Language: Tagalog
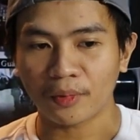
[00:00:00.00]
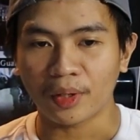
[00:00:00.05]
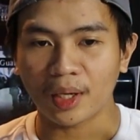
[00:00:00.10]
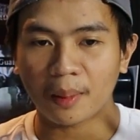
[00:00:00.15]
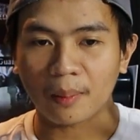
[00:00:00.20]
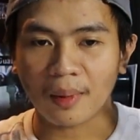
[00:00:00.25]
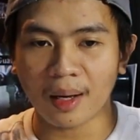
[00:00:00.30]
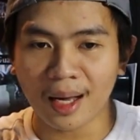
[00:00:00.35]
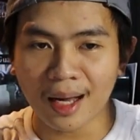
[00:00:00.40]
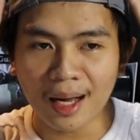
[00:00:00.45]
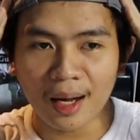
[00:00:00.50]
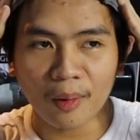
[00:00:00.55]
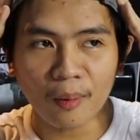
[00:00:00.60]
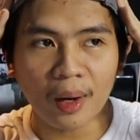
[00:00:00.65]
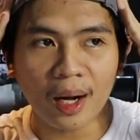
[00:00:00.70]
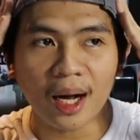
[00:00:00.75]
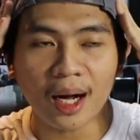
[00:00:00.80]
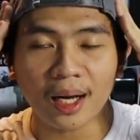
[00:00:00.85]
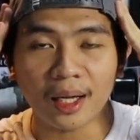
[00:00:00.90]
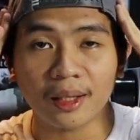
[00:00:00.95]
ko na
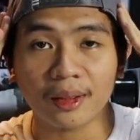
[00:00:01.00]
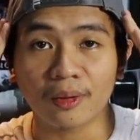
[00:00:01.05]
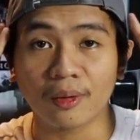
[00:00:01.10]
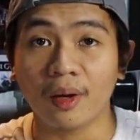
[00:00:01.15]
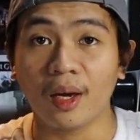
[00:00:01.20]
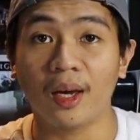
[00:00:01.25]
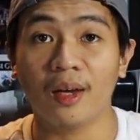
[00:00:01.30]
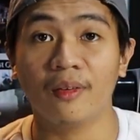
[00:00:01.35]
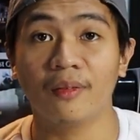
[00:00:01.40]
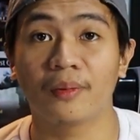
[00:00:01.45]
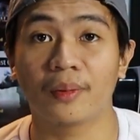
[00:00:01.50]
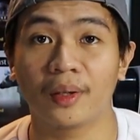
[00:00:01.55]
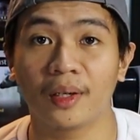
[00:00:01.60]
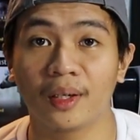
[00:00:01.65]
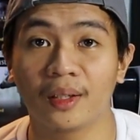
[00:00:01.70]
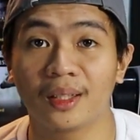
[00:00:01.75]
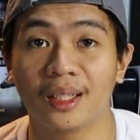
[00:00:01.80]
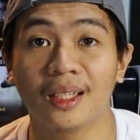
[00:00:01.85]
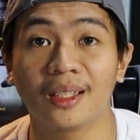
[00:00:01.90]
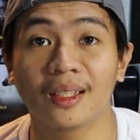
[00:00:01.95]
mahawakan to
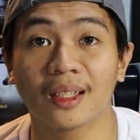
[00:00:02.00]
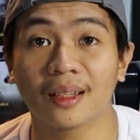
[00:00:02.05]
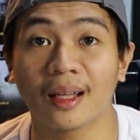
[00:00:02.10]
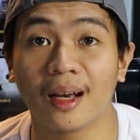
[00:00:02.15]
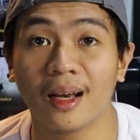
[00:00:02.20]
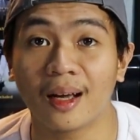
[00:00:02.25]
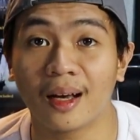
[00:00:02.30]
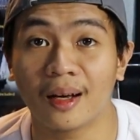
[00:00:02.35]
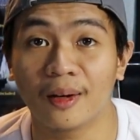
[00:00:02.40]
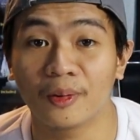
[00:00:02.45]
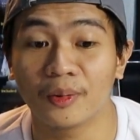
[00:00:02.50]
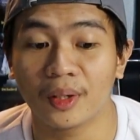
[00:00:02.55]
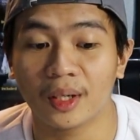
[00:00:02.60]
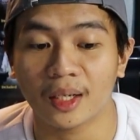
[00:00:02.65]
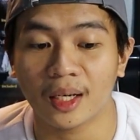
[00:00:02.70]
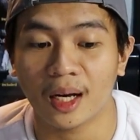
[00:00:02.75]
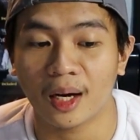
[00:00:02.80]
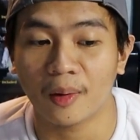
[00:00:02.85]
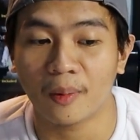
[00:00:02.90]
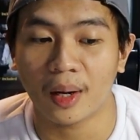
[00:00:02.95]
ever. Digital lang ang
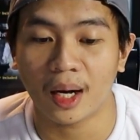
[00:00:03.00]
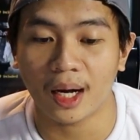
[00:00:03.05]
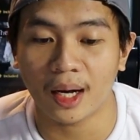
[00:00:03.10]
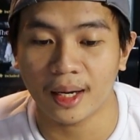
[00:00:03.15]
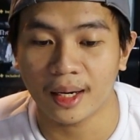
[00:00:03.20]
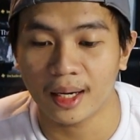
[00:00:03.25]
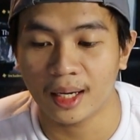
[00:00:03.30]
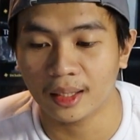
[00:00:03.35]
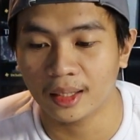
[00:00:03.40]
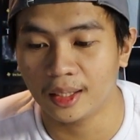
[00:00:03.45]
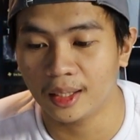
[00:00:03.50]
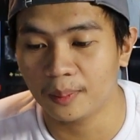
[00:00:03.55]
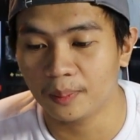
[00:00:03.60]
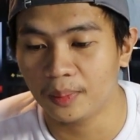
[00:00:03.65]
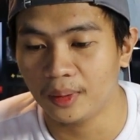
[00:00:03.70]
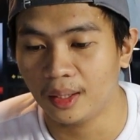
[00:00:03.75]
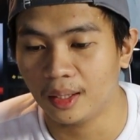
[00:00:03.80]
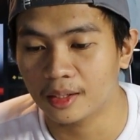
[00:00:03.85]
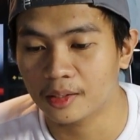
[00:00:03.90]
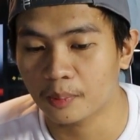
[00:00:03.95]
unang nahawakan natin na
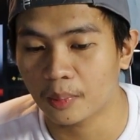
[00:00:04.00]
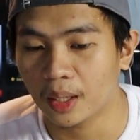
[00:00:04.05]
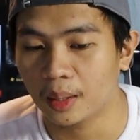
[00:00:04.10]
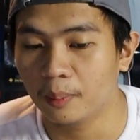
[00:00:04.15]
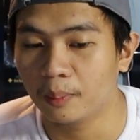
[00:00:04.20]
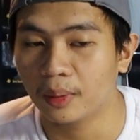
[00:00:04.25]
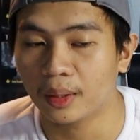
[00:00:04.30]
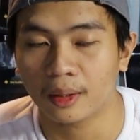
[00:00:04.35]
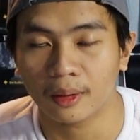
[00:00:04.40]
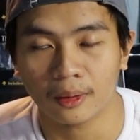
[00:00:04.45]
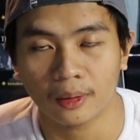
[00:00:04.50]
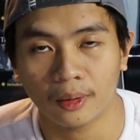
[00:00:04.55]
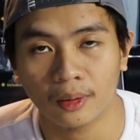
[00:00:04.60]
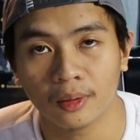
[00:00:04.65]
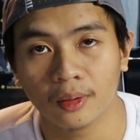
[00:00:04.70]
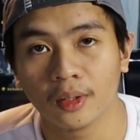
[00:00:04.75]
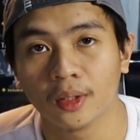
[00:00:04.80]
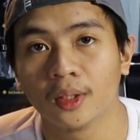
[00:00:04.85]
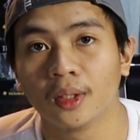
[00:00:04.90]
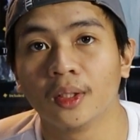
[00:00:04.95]
PS5. Pero to,
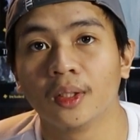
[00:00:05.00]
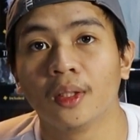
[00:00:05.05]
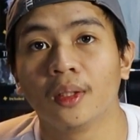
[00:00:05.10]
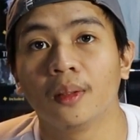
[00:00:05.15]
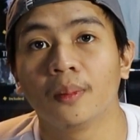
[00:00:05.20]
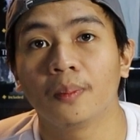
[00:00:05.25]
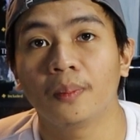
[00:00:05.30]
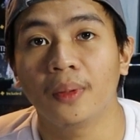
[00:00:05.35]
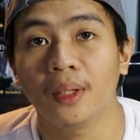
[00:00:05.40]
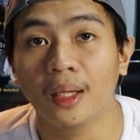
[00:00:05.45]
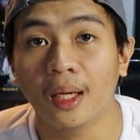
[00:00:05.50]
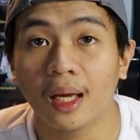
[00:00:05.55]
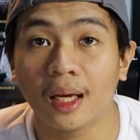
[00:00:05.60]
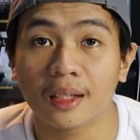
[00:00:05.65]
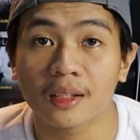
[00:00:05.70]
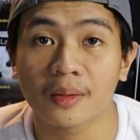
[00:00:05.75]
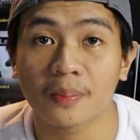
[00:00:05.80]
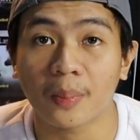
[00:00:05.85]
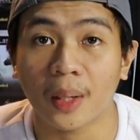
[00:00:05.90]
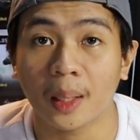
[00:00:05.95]

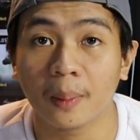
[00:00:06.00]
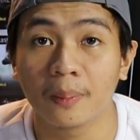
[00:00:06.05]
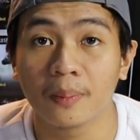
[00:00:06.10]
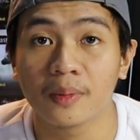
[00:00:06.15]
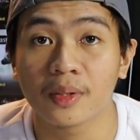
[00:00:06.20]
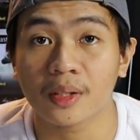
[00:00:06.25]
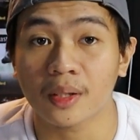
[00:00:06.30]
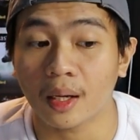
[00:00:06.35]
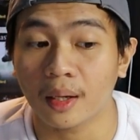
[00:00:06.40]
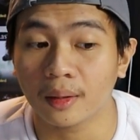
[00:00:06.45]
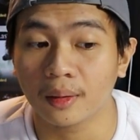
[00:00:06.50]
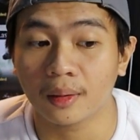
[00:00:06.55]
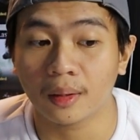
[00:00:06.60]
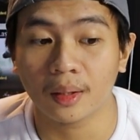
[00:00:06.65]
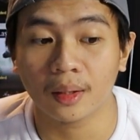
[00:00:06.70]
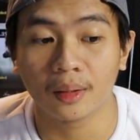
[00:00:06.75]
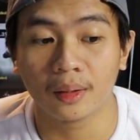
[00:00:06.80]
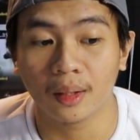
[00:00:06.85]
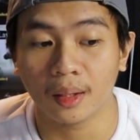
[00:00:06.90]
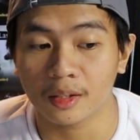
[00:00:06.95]
PS5
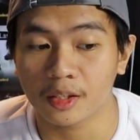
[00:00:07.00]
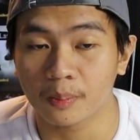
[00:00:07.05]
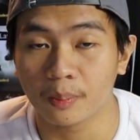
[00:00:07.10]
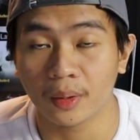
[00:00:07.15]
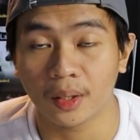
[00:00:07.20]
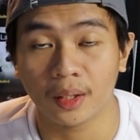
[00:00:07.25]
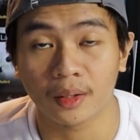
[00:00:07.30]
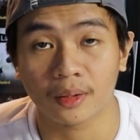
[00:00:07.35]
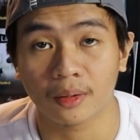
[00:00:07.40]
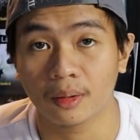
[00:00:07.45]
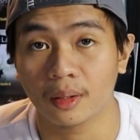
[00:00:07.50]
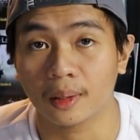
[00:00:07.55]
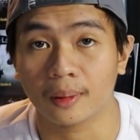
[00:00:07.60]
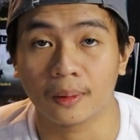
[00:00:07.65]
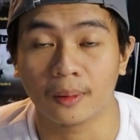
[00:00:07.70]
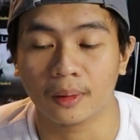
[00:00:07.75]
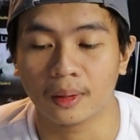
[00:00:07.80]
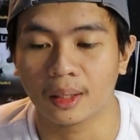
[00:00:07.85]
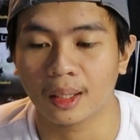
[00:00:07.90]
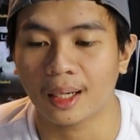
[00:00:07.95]
standard this version na
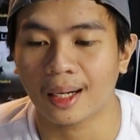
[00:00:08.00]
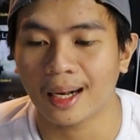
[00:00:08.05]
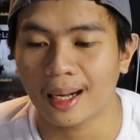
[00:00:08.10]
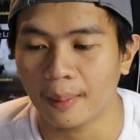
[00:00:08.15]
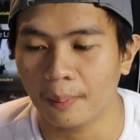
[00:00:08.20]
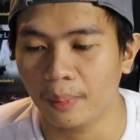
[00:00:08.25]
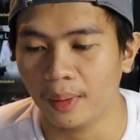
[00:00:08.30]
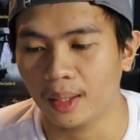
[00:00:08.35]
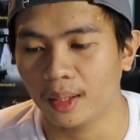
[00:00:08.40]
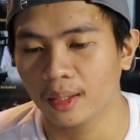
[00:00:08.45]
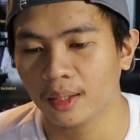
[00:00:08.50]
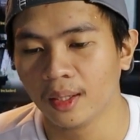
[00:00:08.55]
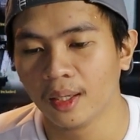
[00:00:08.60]
to. Grabe.